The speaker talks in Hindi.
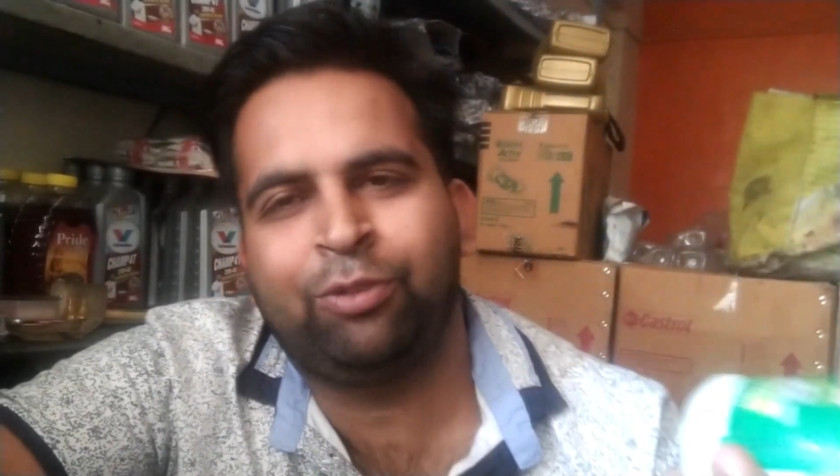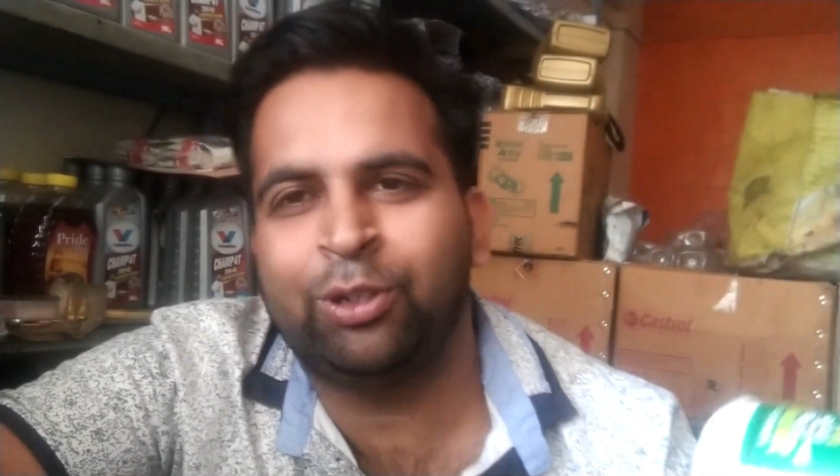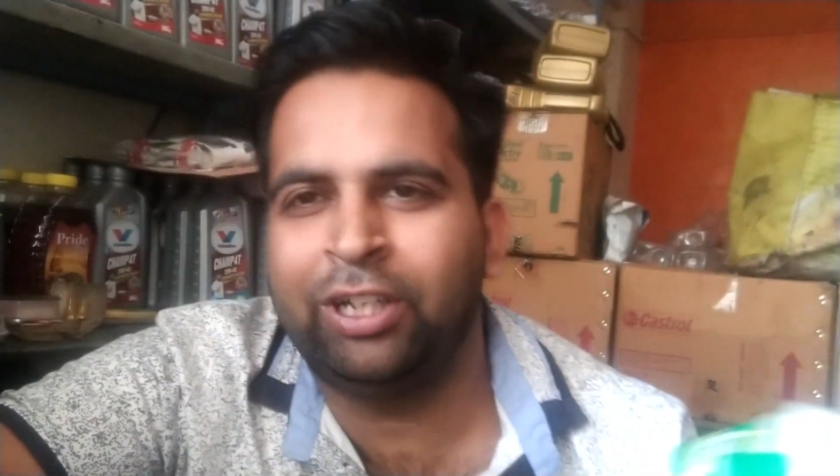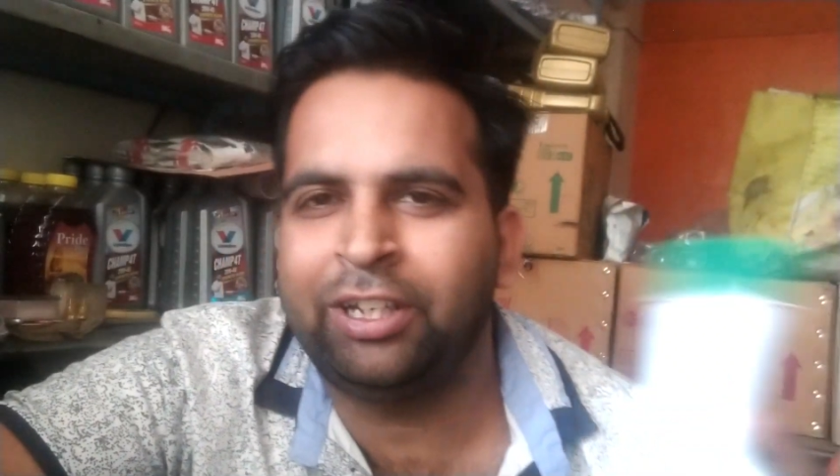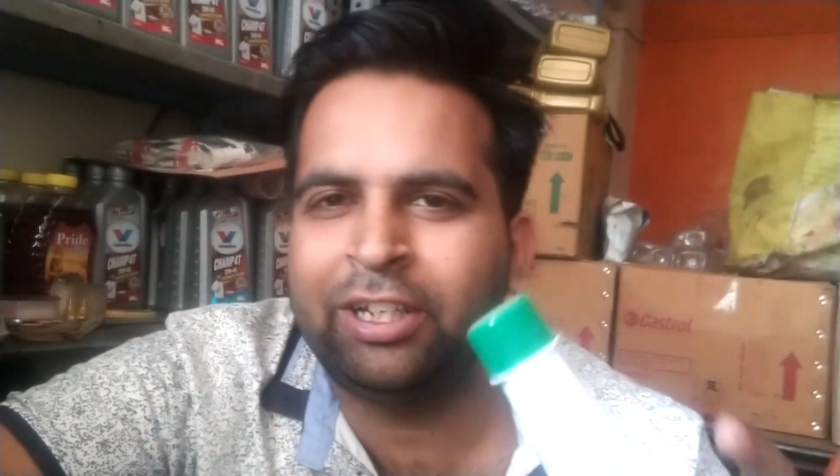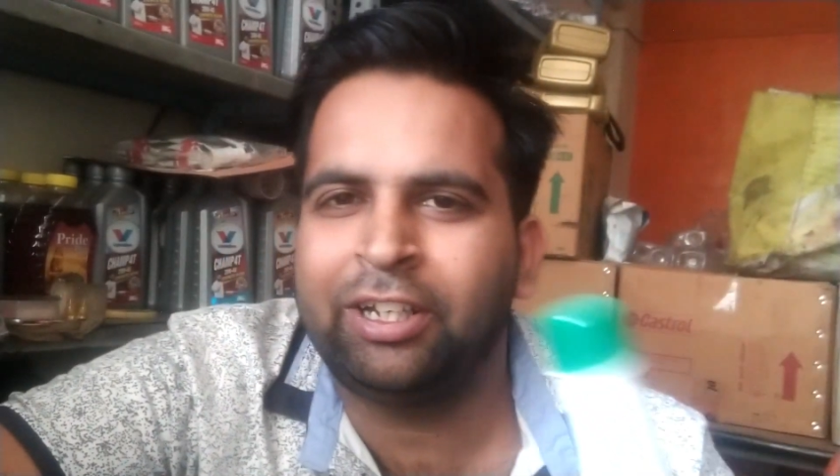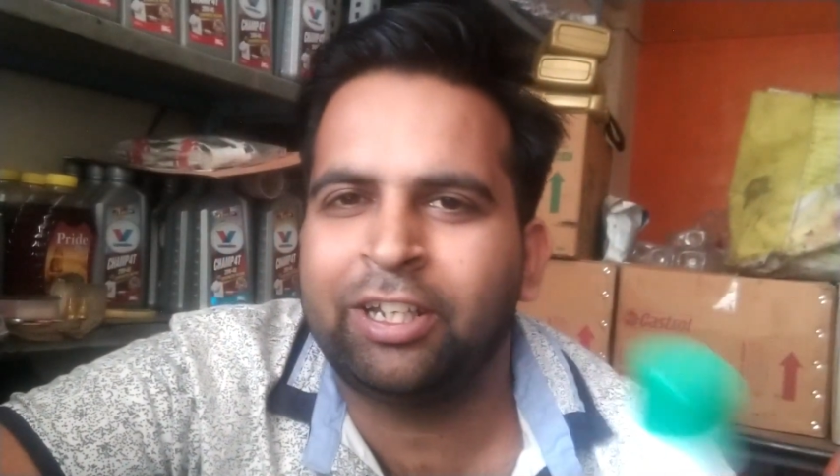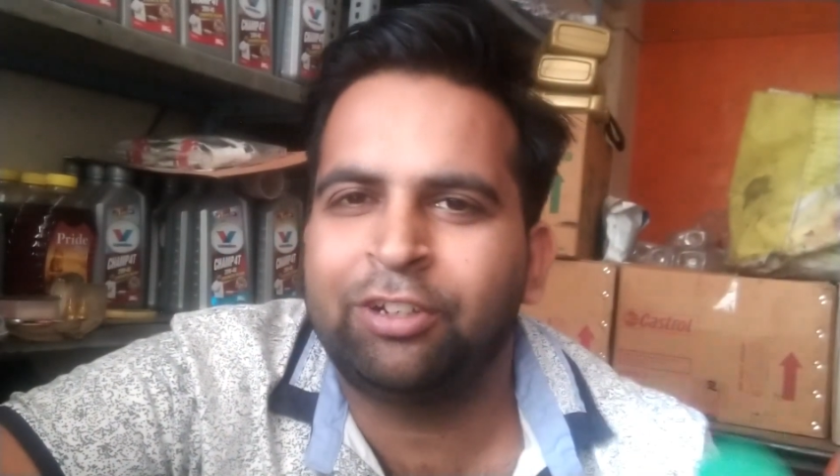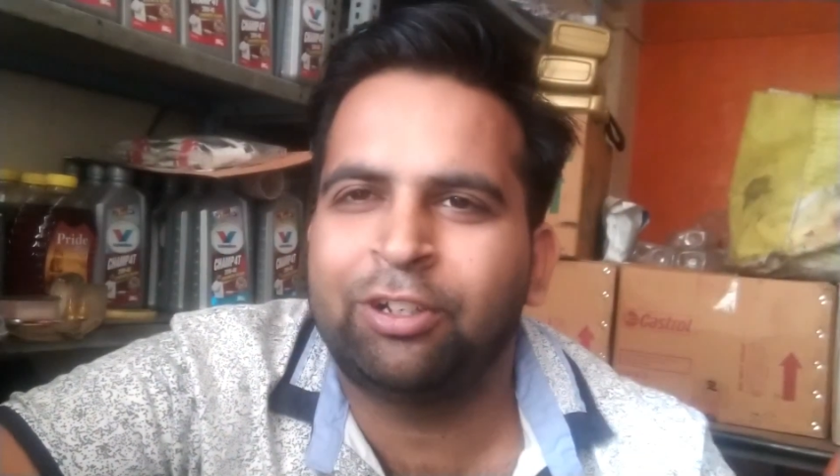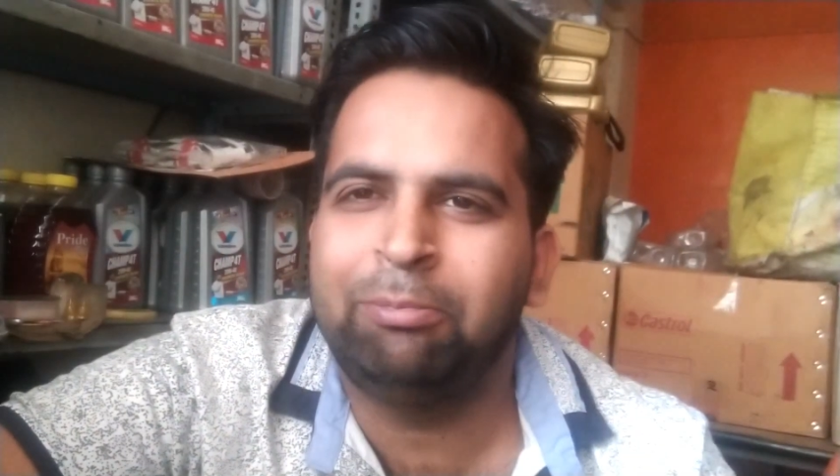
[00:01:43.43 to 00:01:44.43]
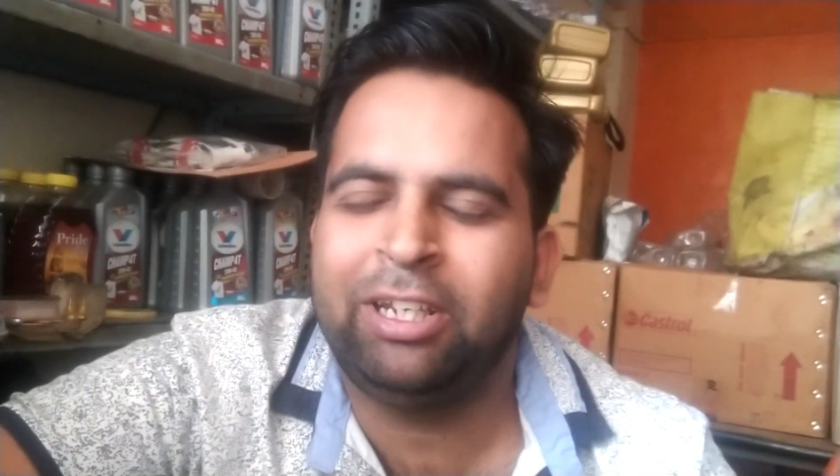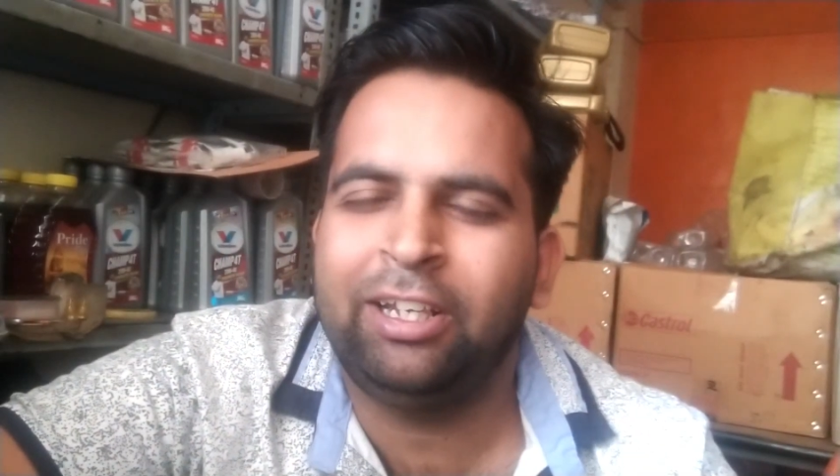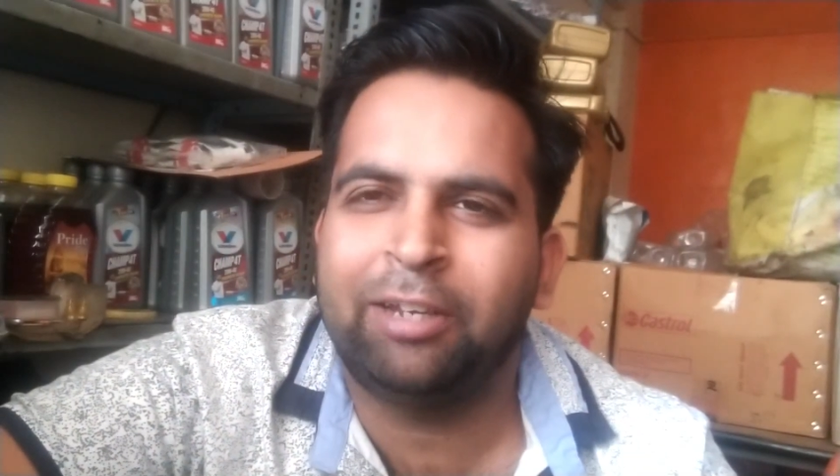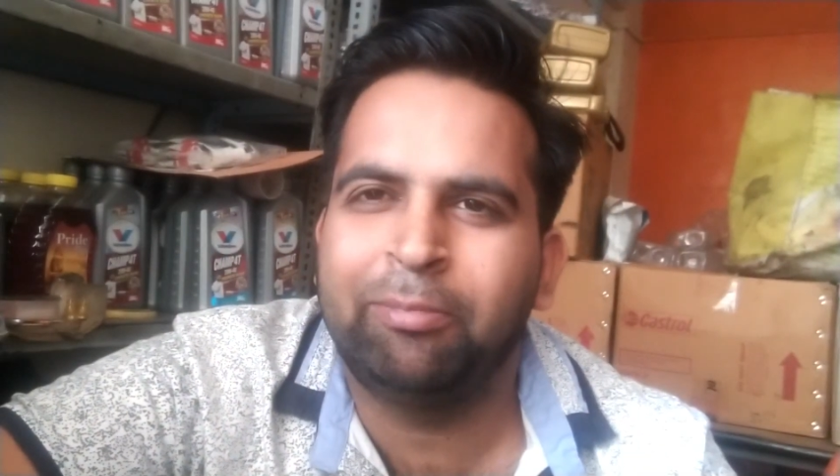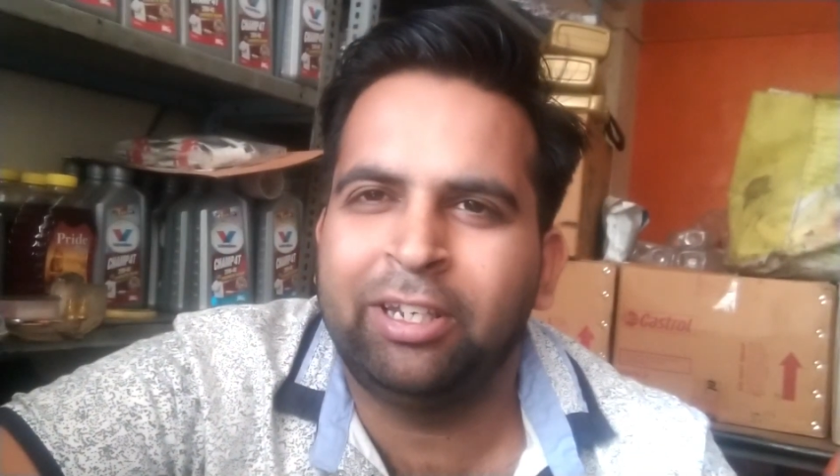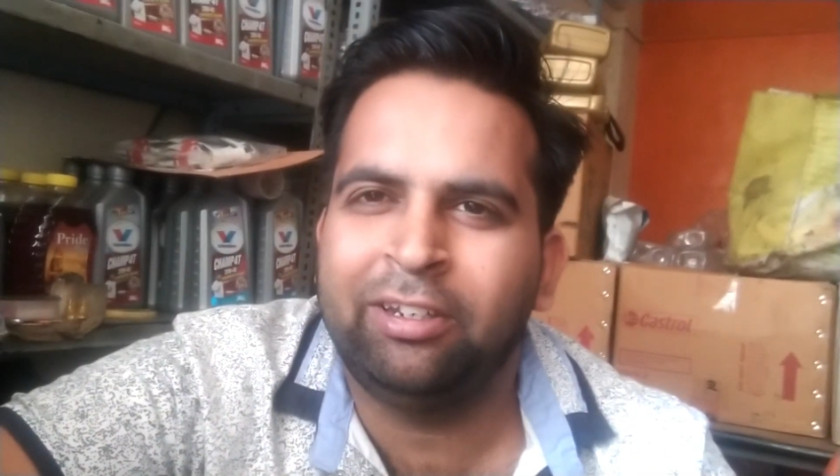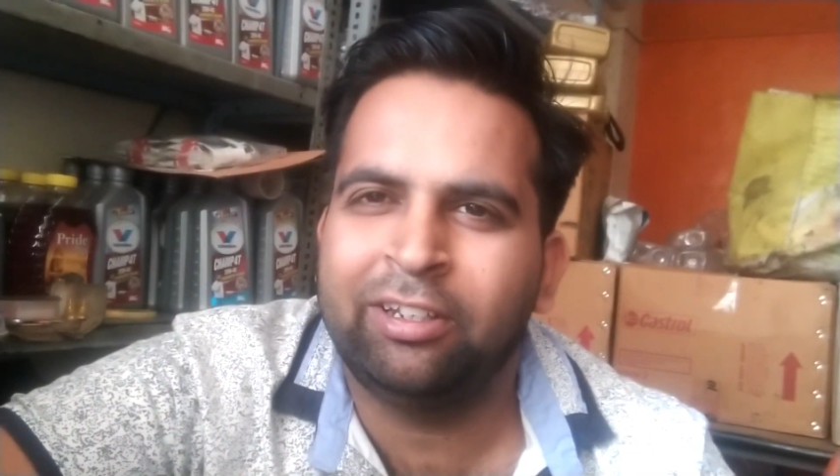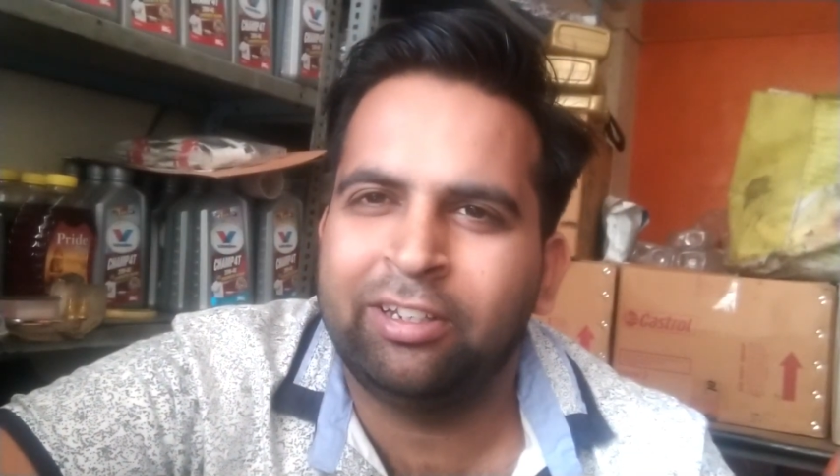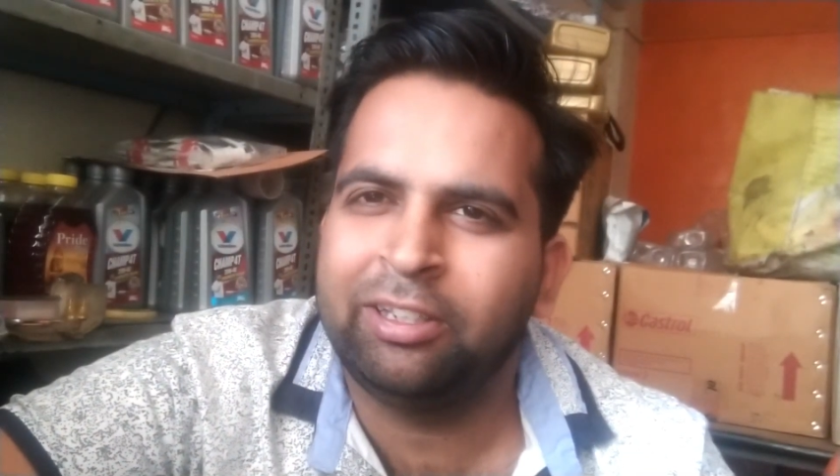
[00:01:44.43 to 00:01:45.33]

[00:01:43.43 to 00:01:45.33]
फ्यूल इंजेक्टर तो अभी लगभग